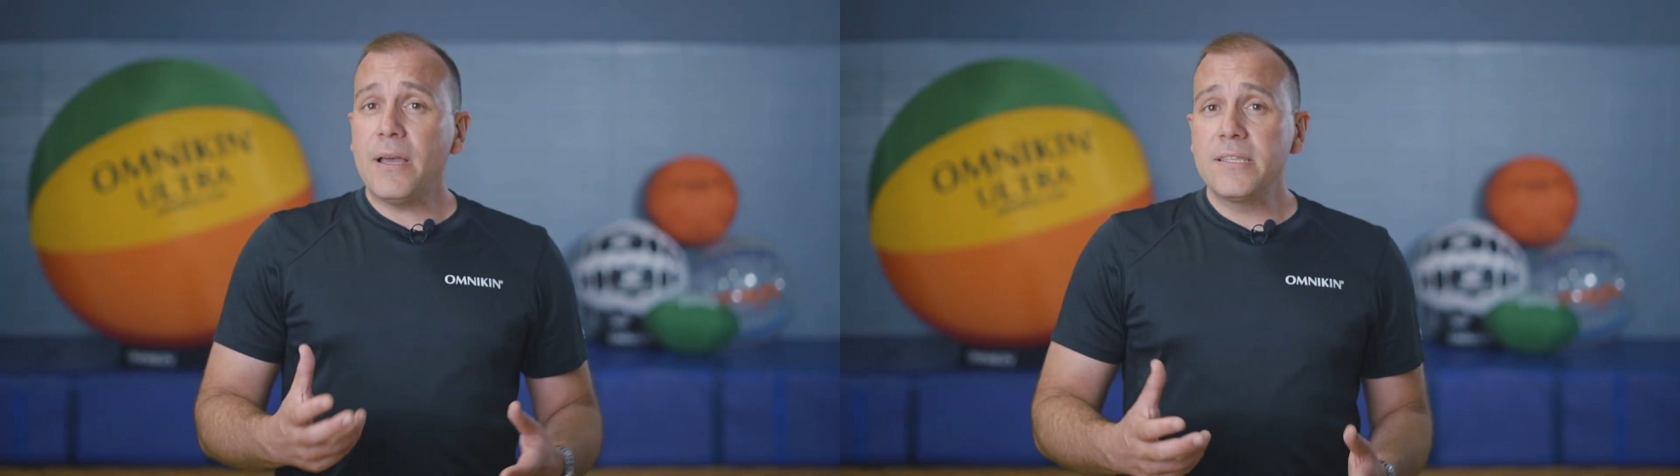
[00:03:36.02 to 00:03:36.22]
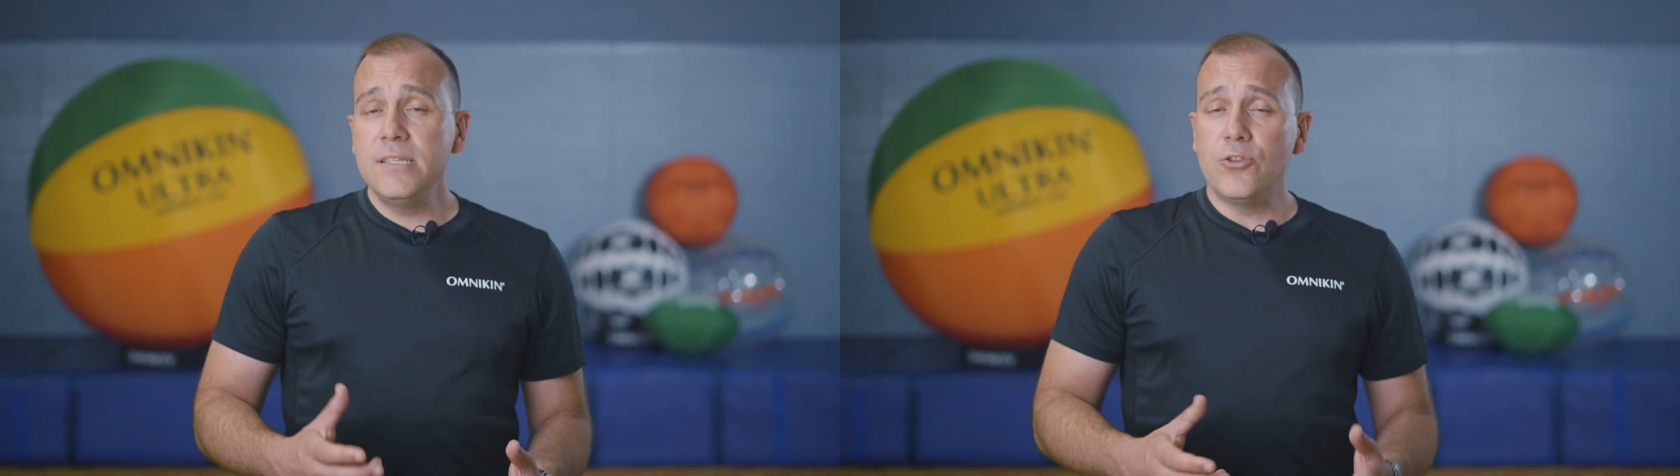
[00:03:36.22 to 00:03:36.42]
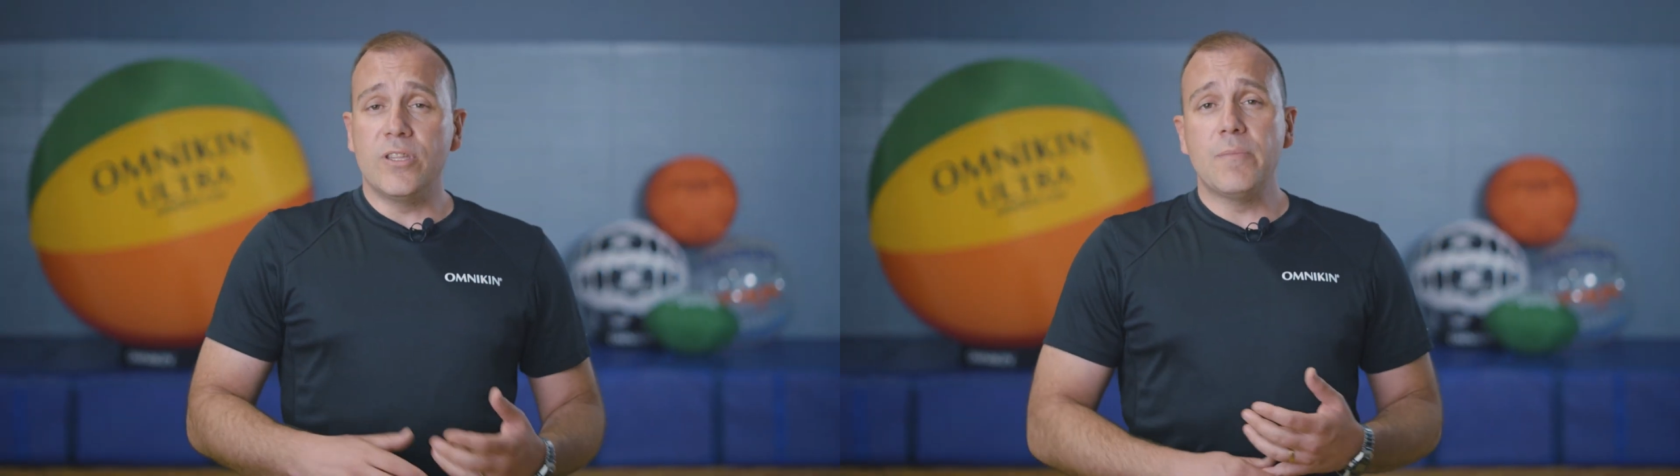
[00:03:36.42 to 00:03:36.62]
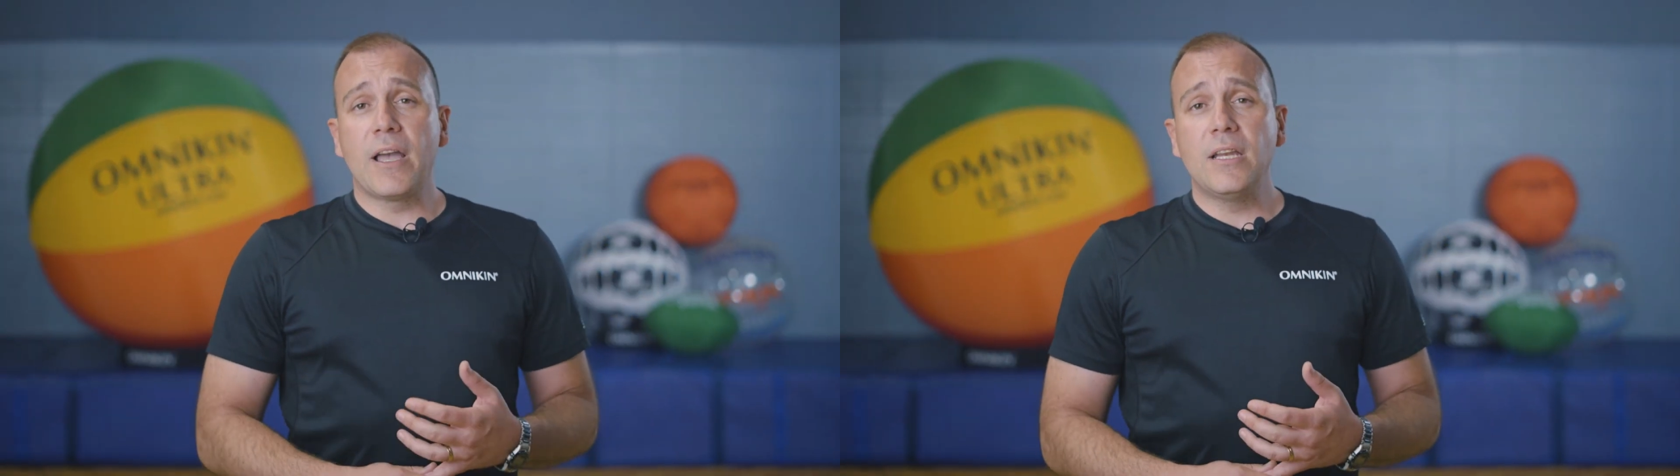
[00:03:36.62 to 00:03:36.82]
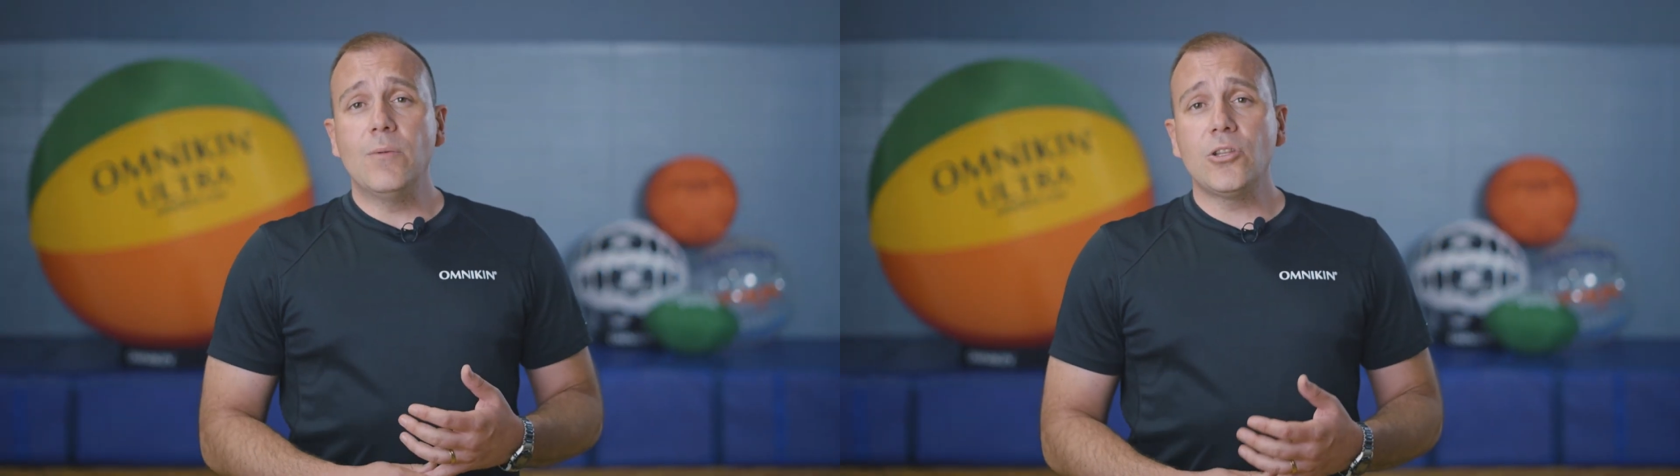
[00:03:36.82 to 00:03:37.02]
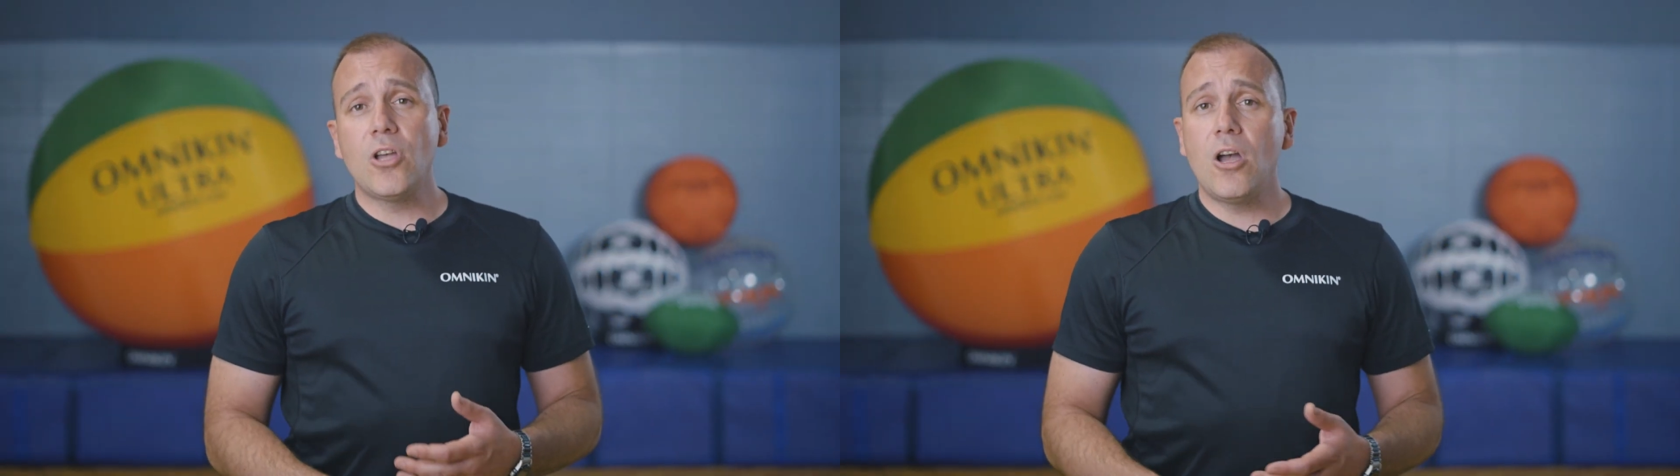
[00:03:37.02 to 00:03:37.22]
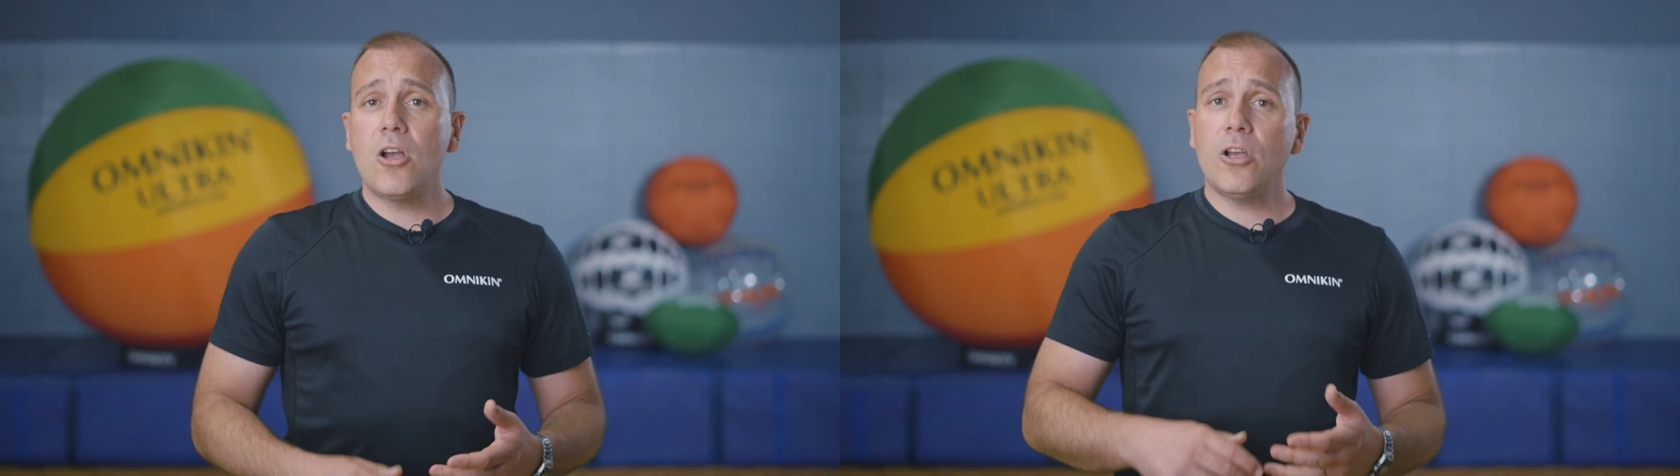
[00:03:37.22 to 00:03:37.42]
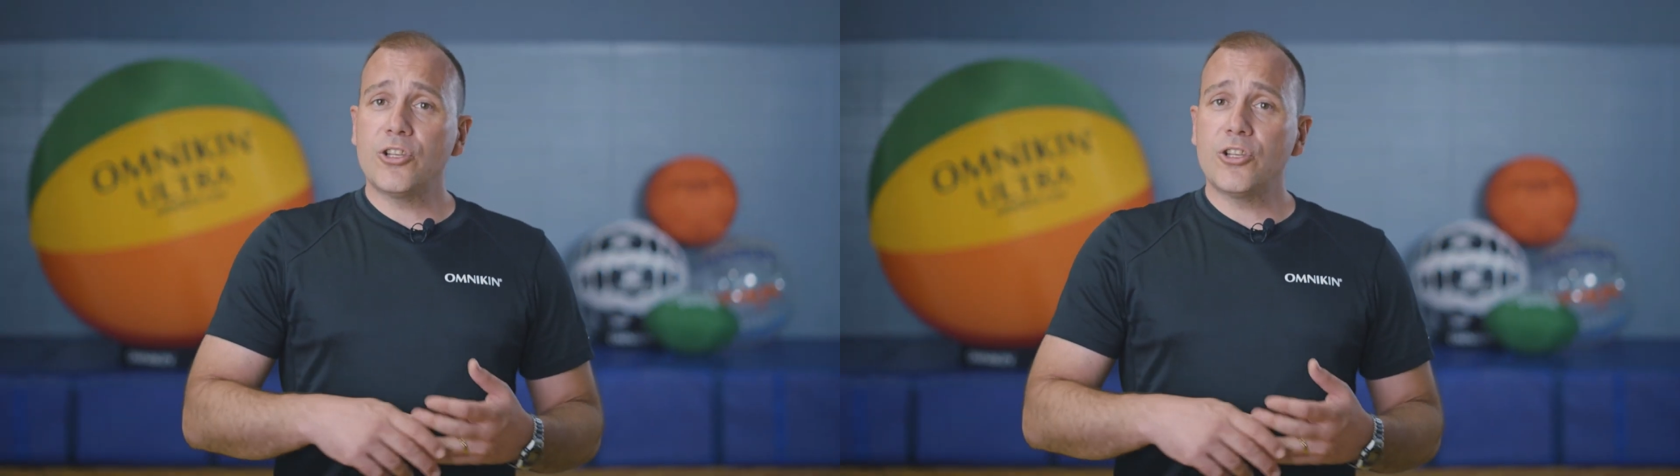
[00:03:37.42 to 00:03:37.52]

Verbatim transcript: parties de démarrer les moteurs,